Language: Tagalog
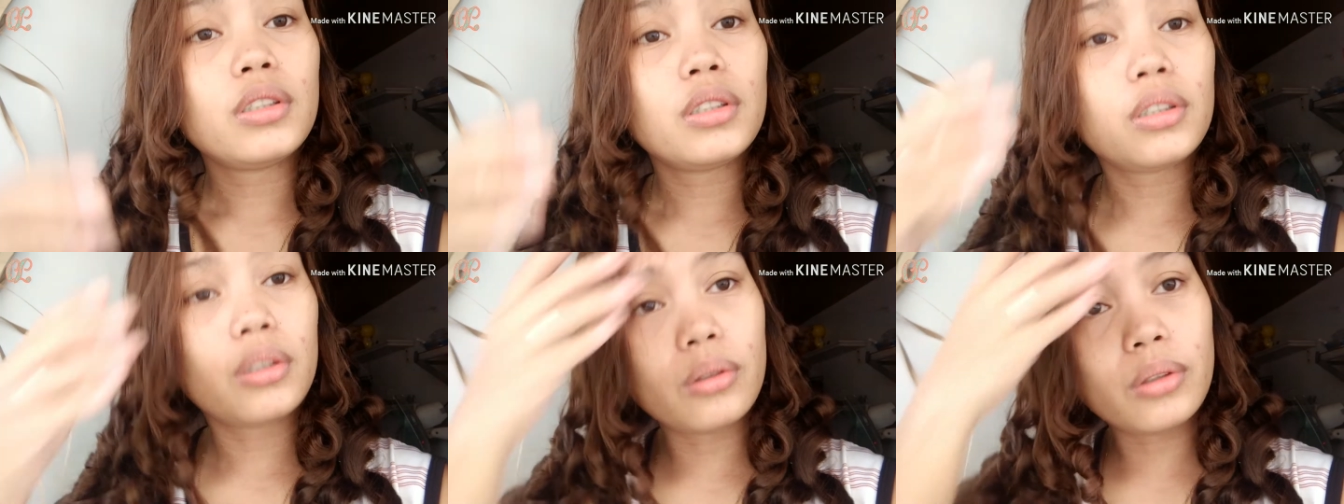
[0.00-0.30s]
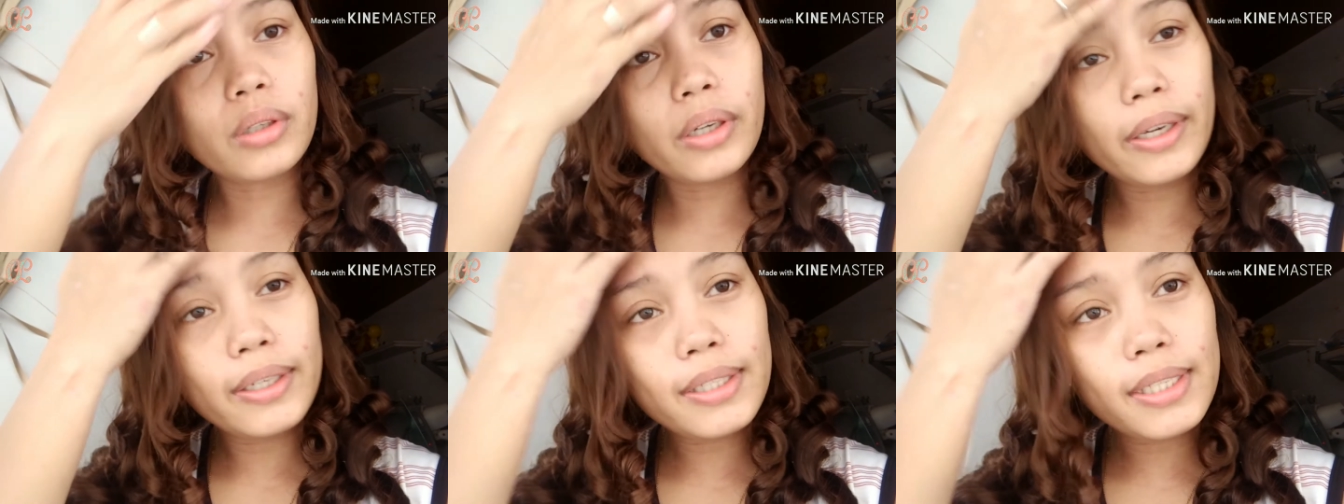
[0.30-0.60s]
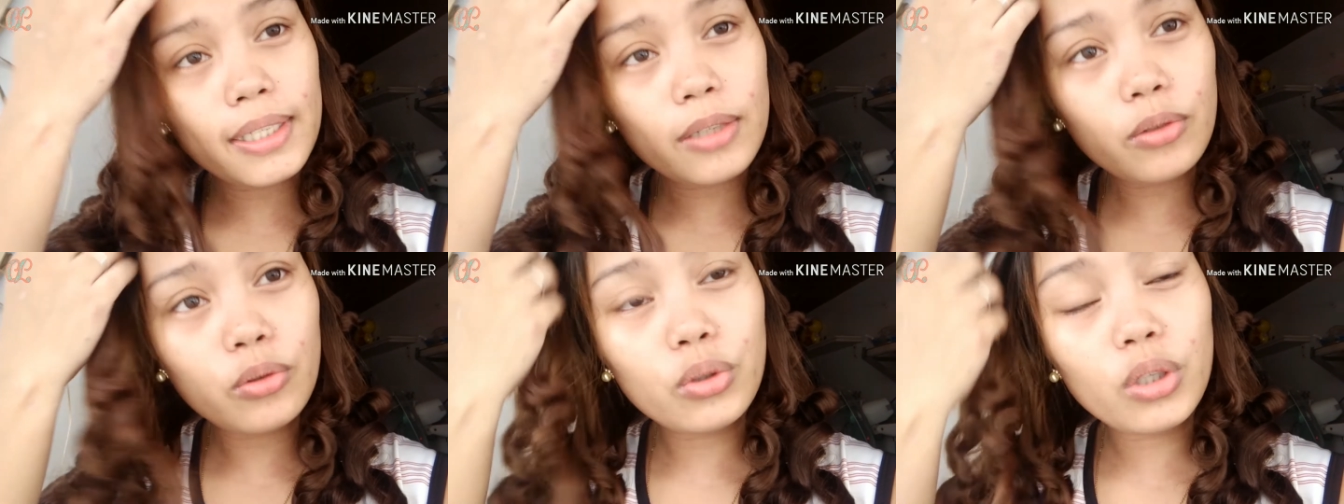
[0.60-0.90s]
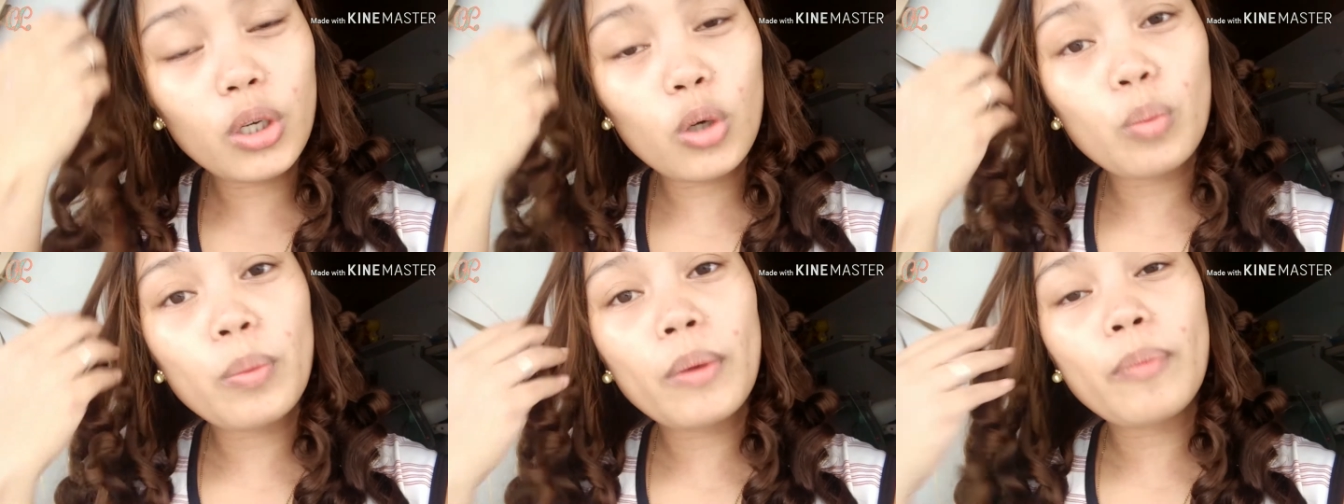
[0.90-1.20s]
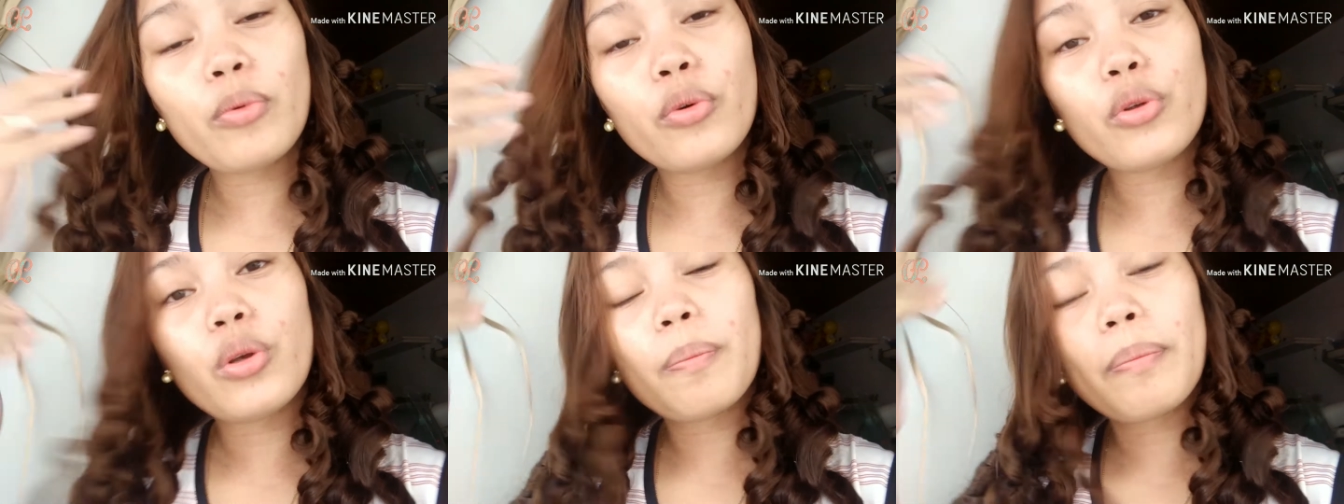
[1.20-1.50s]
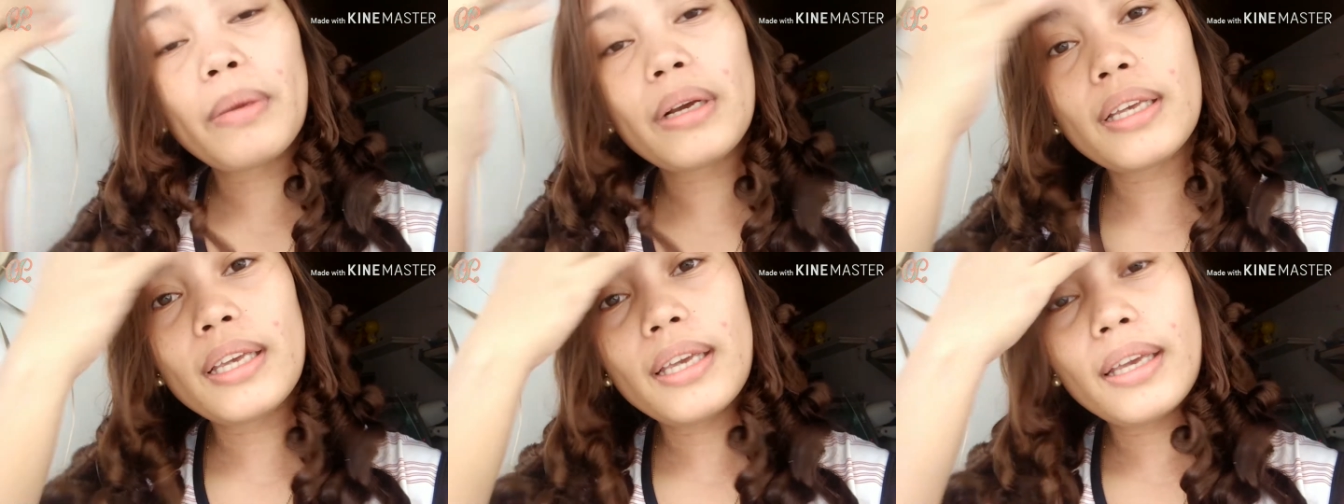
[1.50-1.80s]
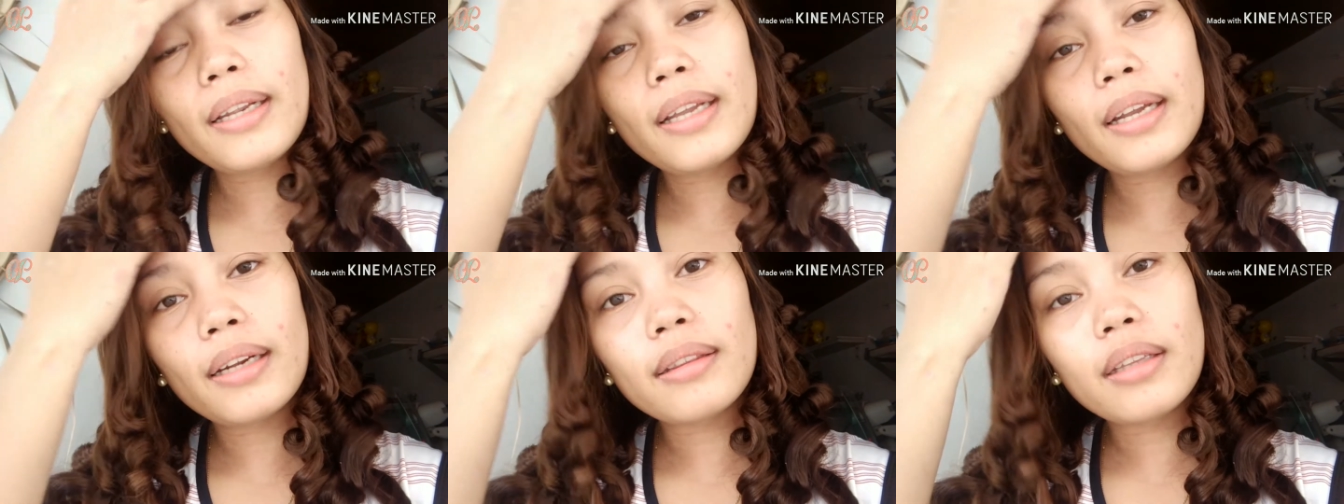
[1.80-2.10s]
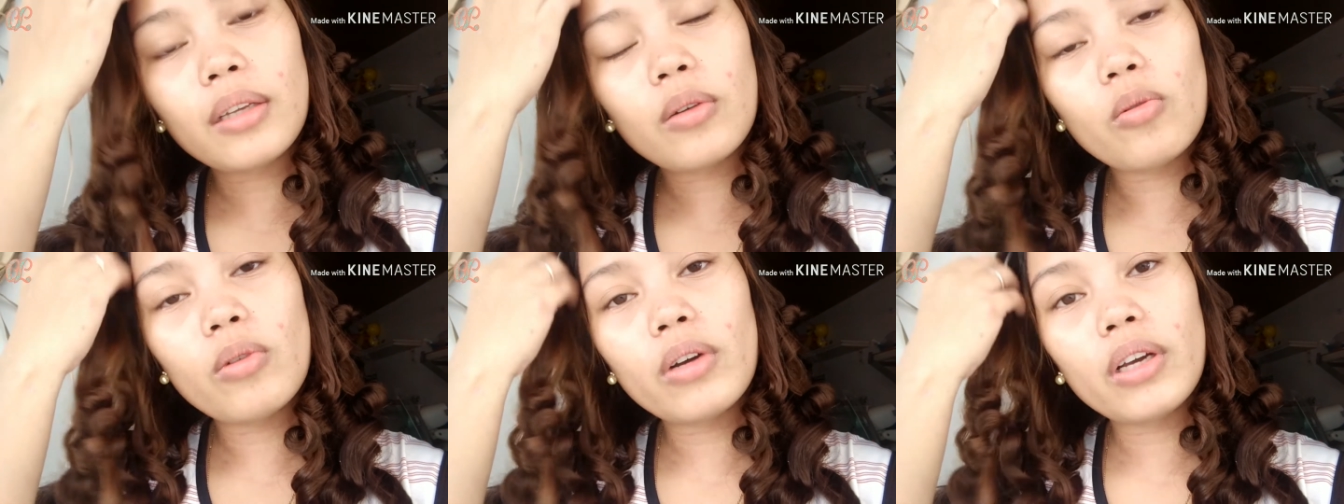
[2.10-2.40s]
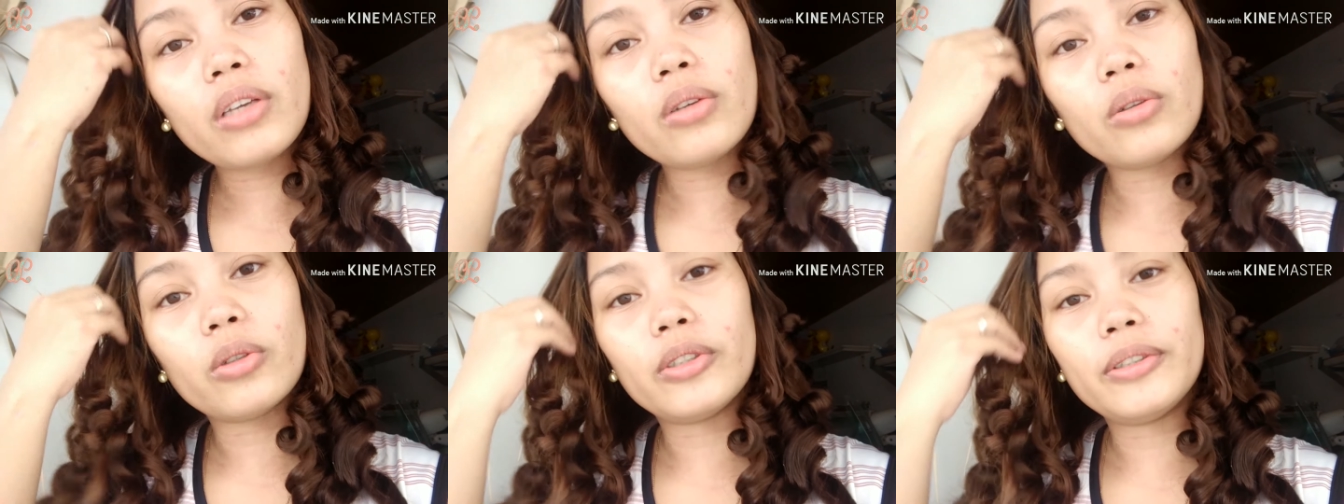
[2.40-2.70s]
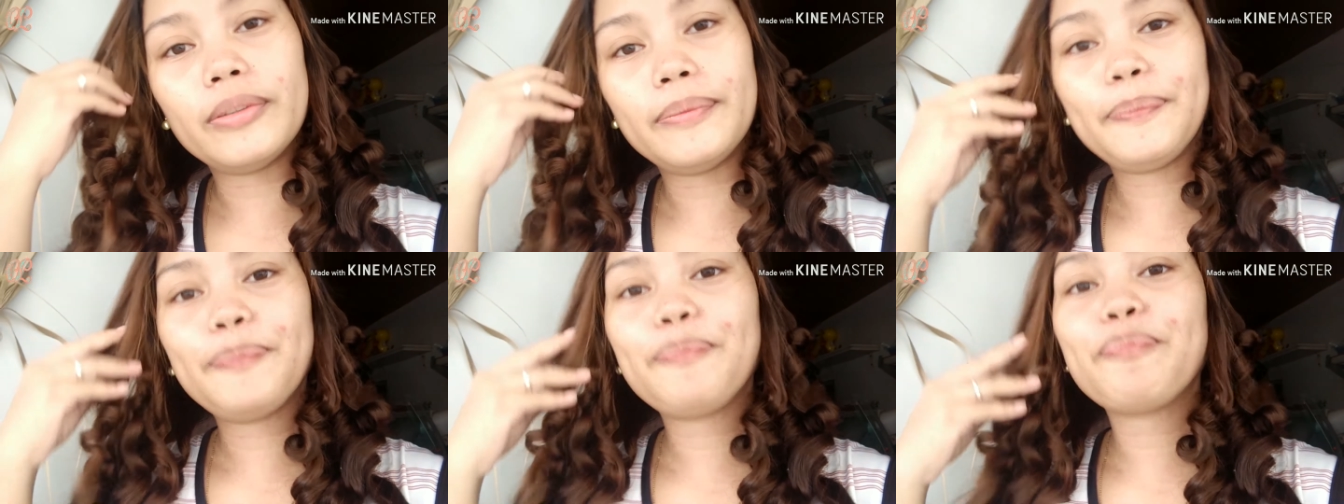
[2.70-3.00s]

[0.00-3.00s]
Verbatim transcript: So guys, inuuna ko pa po yung pag-i-inarte ko ngayon.